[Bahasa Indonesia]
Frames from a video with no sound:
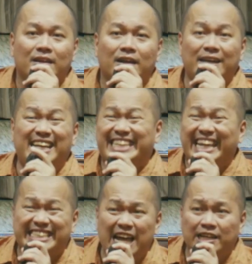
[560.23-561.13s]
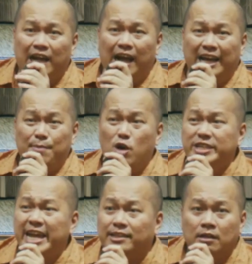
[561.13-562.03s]
Anak setan, anak
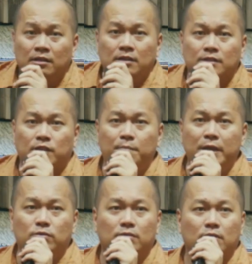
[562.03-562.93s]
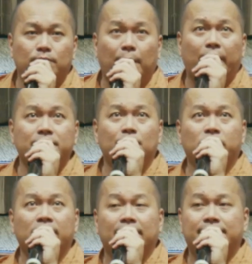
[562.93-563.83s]
monyet. Saya bingung, bapaknya
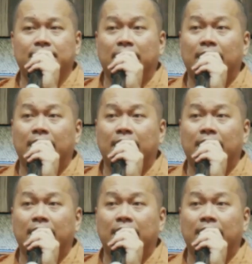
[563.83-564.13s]
mungkin rajanya.